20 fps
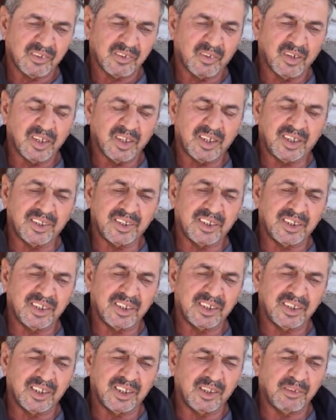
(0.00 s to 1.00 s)
والله
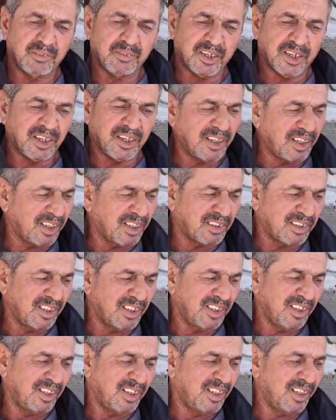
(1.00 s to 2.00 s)
احنا المره راحت
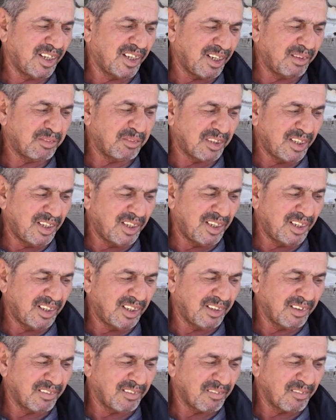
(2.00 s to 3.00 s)
لا رحمه الله
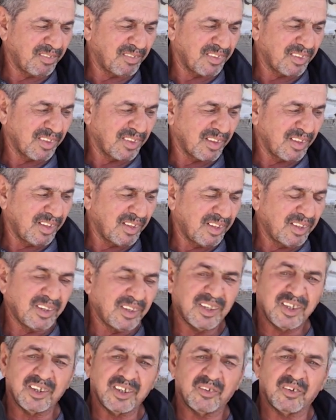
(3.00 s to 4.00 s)
الله يرحمه
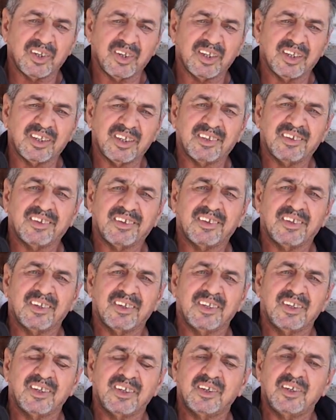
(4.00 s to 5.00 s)
اي والله
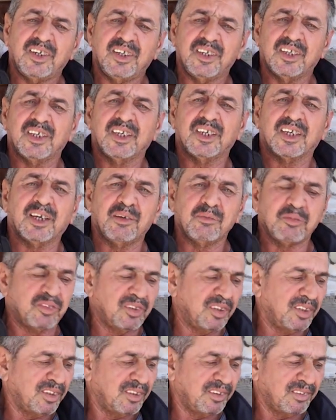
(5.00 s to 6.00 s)
ايه. احنا
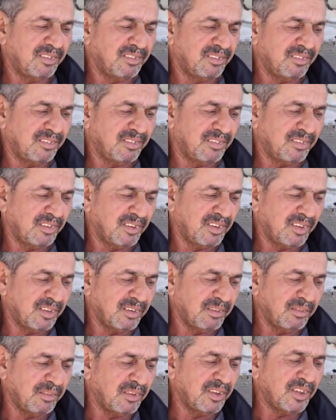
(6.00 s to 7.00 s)
خمسه خمس
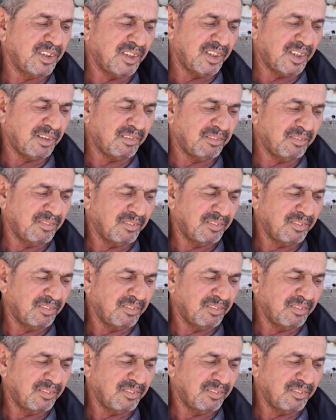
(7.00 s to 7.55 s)
نفر اي نعم